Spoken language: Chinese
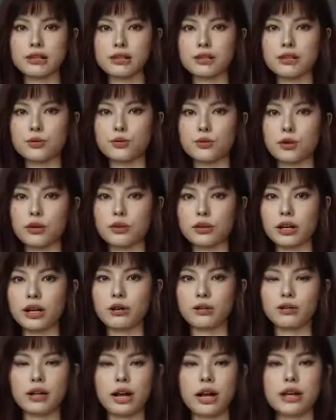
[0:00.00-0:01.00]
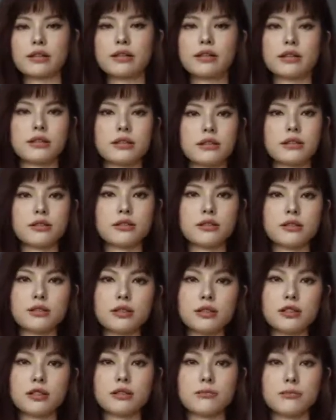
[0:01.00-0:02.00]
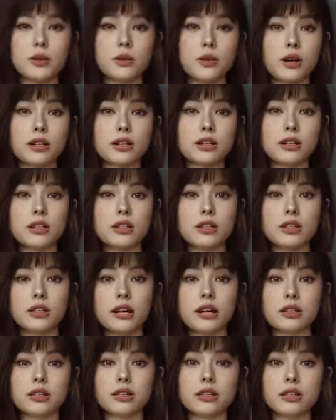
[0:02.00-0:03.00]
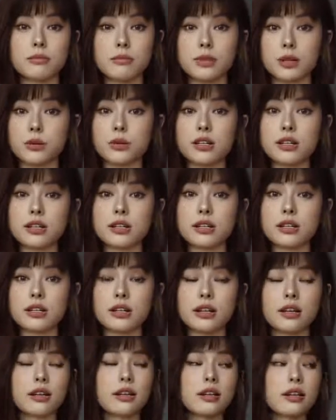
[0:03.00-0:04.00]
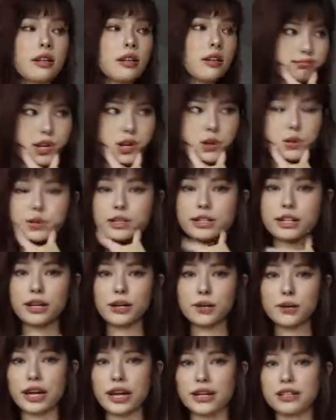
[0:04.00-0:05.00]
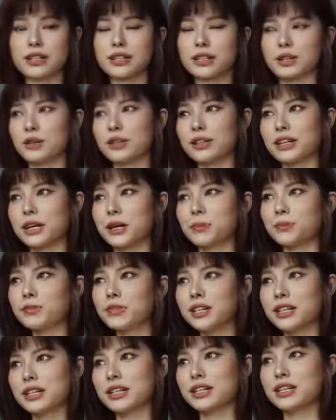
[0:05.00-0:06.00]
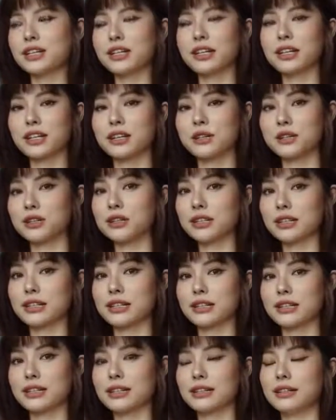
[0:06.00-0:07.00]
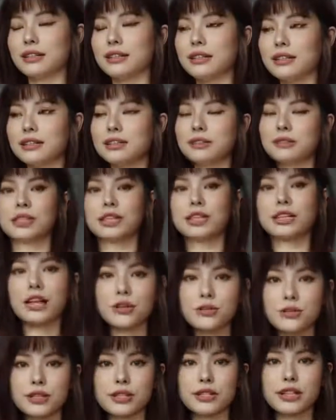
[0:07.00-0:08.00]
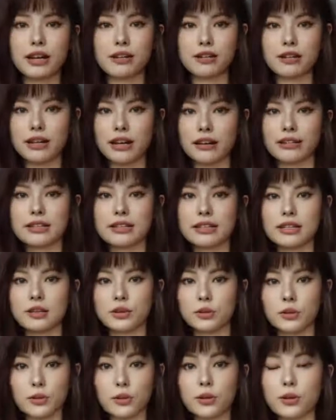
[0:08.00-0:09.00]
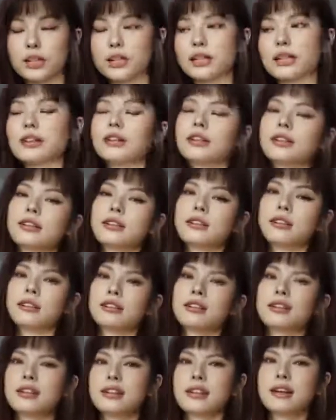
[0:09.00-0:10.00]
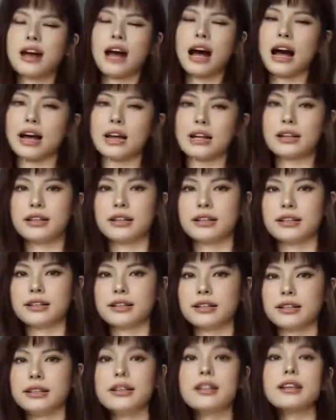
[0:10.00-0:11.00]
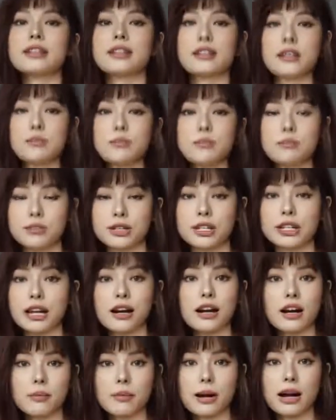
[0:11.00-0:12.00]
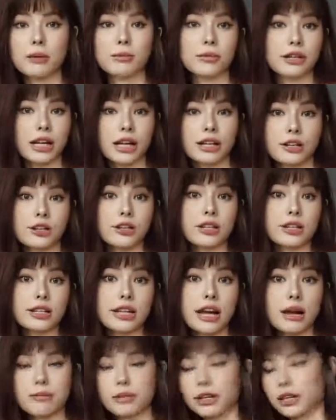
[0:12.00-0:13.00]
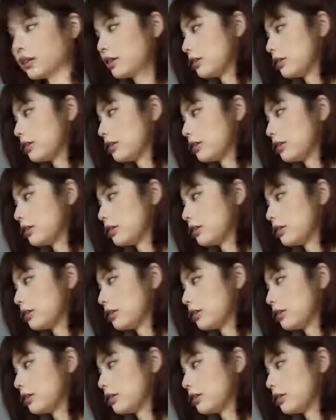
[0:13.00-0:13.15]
件西装我该留哪一件呢？是这个米黄色还是那个米灰色嘞？我现在又开始有点心仪这一件了，刚刚是想着两件都退的，哎，先这样好吧，我们赶紧试下面一